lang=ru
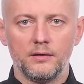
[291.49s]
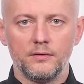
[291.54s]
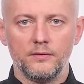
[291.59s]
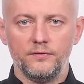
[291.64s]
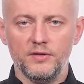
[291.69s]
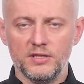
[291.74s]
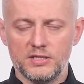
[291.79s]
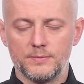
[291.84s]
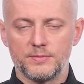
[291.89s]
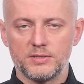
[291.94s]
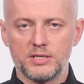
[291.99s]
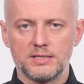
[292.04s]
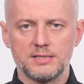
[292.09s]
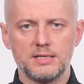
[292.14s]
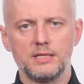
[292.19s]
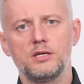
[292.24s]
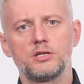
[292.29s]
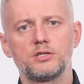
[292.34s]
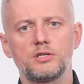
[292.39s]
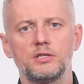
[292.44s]
В Витебске
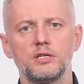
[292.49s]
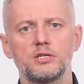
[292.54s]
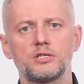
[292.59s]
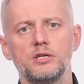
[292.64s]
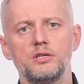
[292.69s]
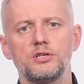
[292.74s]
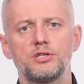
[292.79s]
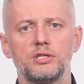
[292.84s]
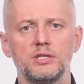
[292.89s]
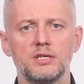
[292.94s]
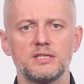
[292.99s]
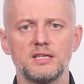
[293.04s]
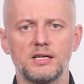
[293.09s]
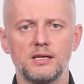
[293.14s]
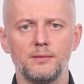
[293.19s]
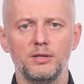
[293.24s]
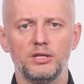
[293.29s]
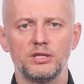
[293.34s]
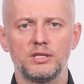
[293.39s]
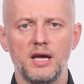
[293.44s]
задержана женщина за
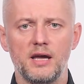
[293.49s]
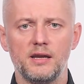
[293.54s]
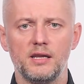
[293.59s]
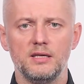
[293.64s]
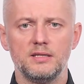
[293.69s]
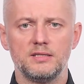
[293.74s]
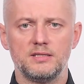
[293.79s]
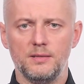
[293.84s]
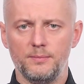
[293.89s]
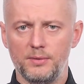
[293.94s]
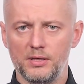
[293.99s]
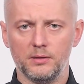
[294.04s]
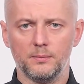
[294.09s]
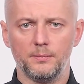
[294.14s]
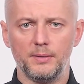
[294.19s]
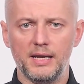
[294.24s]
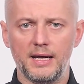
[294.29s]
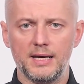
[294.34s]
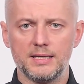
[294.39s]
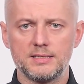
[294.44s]
комментарий «Дебил,
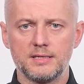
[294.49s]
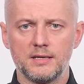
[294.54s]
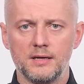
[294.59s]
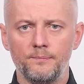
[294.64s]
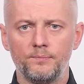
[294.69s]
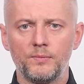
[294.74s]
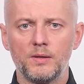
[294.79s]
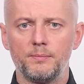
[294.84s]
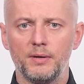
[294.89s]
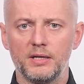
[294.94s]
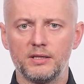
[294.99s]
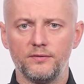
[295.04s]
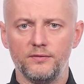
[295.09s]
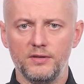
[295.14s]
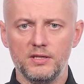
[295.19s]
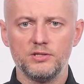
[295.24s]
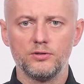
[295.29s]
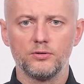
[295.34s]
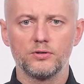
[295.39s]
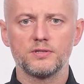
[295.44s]
блядь» под
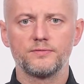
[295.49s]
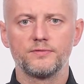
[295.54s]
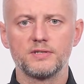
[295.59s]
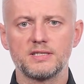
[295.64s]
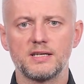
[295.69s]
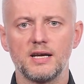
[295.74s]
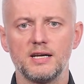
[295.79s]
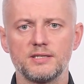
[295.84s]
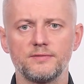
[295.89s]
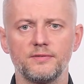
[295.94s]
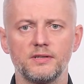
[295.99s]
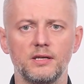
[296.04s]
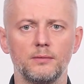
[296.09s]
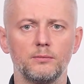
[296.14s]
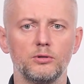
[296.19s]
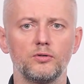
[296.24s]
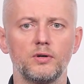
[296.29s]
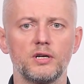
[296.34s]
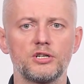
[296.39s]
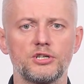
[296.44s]
видео с
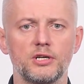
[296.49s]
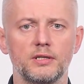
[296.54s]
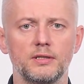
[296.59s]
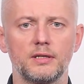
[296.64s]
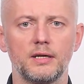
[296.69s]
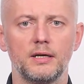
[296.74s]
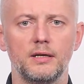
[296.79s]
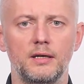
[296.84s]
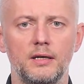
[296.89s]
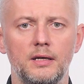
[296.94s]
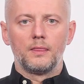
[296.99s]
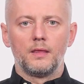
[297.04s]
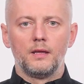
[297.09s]
высказыванием Лукашенко.